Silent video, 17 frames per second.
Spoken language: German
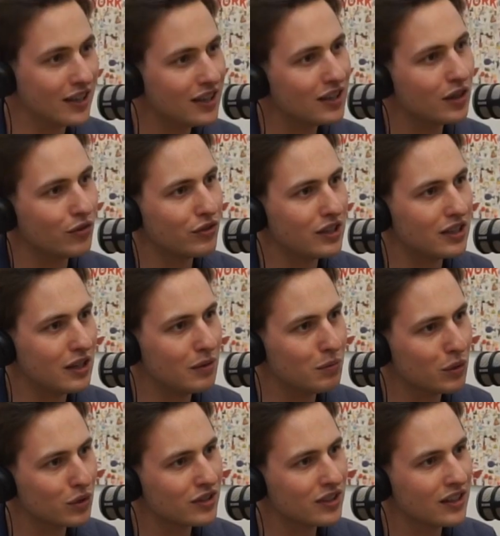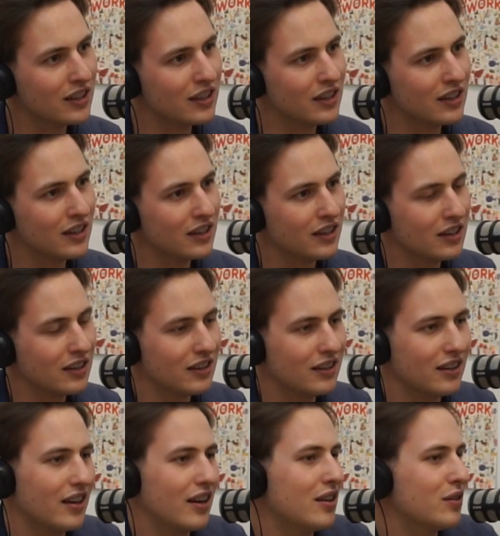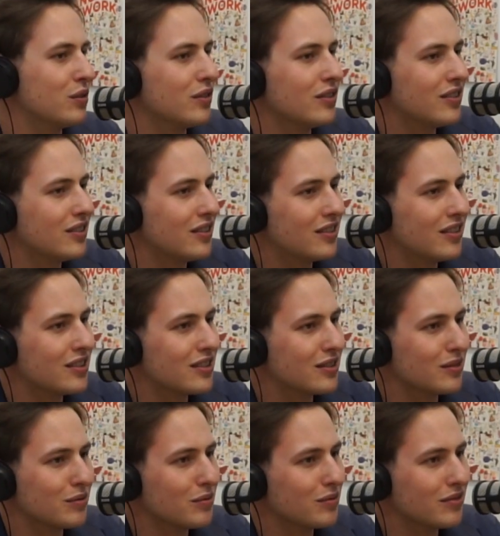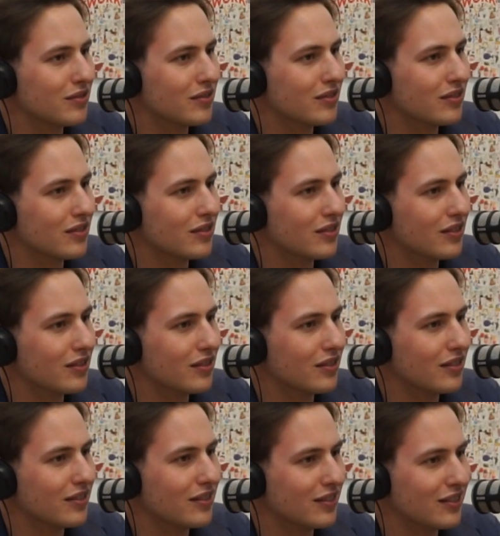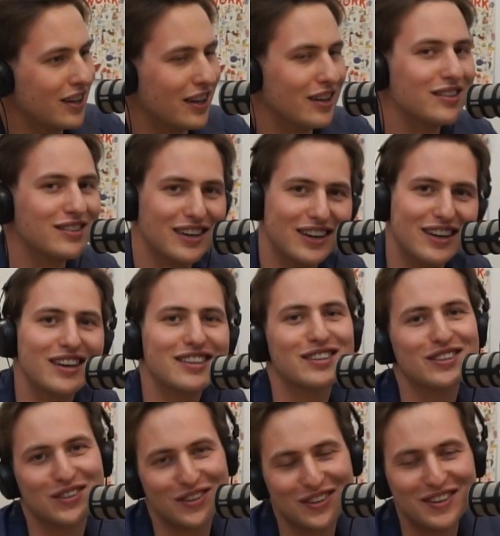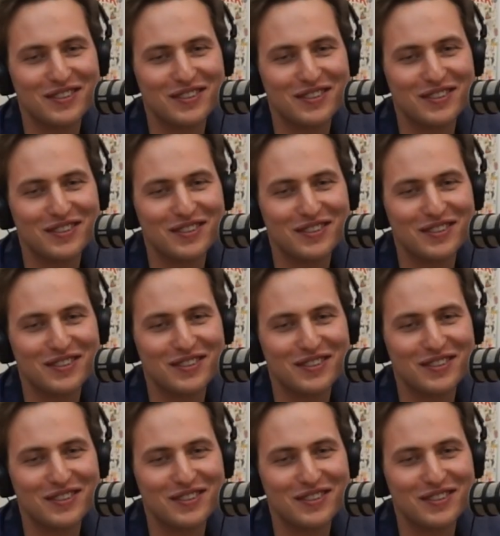nicht auf die Demos. Also das aber lasst euch tendenziell impfen. Tendenziell lasst euch schon